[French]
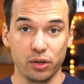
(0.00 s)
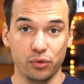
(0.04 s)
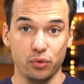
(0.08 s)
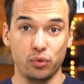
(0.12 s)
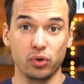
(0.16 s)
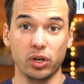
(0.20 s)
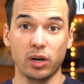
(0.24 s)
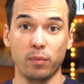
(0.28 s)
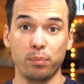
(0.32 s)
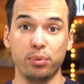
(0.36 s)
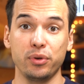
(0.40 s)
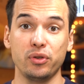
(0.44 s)
Surtout
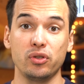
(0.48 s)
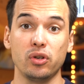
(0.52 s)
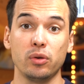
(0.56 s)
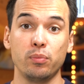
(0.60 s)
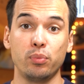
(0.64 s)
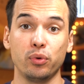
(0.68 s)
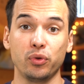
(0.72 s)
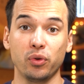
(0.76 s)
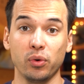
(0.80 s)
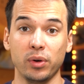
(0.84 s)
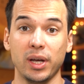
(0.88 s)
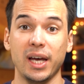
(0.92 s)
qu'en plus, le
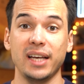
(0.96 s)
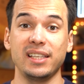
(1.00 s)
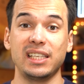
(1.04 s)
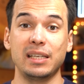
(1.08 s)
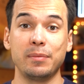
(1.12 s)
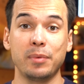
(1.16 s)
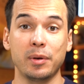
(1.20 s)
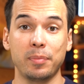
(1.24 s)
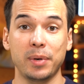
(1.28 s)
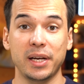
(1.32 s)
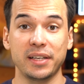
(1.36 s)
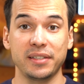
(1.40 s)
bouton est assez
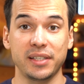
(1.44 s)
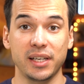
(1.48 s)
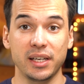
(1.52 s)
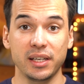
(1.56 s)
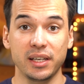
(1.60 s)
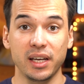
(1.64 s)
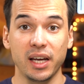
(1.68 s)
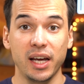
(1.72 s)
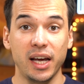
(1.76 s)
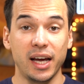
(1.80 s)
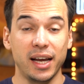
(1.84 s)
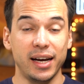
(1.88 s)
bien placé.
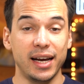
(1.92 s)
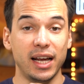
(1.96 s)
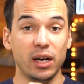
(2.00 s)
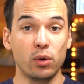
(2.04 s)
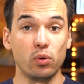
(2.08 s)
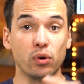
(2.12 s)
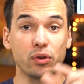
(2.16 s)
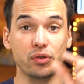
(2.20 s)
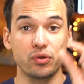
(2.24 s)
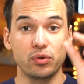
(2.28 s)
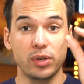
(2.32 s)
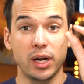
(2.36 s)
La
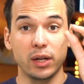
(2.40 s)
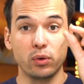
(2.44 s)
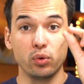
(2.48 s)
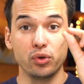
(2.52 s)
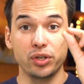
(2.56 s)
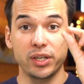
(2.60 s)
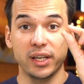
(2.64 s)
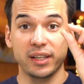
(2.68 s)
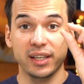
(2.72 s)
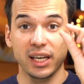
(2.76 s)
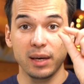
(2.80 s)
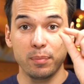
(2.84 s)
course de la
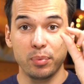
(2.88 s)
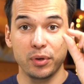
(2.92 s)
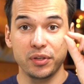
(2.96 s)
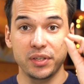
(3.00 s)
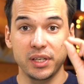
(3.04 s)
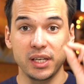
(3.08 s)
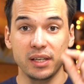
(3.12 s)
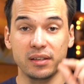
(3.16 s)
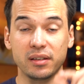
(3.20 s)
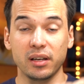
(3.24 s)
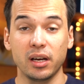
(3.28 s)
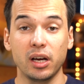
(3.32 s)
touche est très
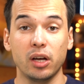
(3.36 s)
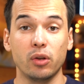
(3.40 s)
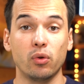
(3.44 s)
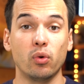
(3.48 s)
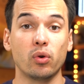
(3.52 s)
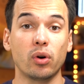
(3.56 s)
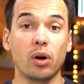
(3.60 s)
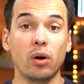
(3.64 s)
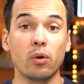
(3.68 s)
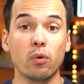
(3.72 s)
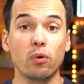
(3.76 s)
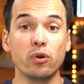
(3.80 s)
petite,
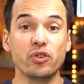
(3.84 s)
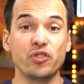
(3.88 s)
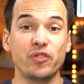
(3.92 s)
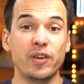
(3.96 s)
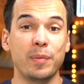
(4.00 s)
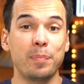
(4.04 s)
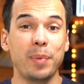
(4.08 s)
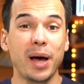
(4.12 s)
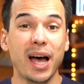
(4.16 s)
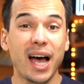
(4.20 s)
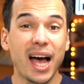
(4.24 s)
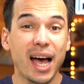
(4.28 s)
donc en gros, je vais
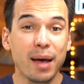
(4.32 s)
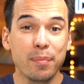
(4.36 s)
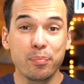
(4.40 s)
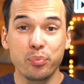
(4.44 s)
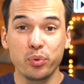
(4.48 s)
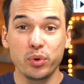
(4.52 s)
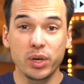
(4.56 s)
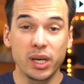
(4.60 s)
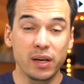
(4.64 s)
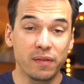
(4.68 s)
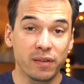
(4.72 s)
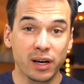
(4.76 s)
pas
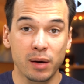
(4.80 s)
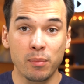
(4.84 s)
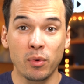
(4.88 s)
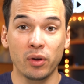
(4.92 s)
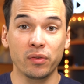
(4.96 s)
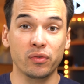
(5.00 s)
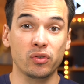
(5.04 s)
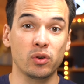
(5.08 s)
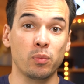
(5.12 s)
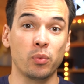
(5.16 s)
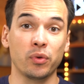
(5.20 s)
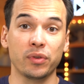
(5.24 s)
appuyer vraiment
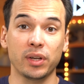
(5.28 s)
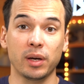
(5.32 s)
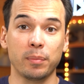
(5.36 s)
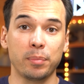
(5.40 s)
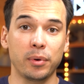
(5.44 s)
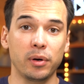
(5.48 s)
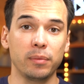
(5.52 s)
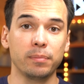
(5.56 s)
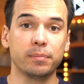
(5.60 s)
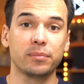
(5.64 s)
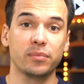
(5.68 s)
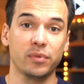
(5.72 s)
sur mon
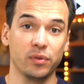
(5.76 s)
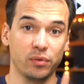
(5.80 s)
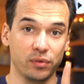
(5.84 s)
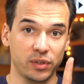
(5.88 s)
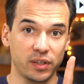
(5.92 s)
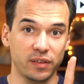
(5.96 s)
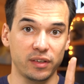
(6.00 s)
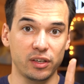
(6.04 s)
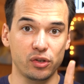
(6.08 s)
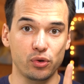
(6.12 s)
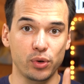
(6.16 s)
tympan. Donc ça, c'est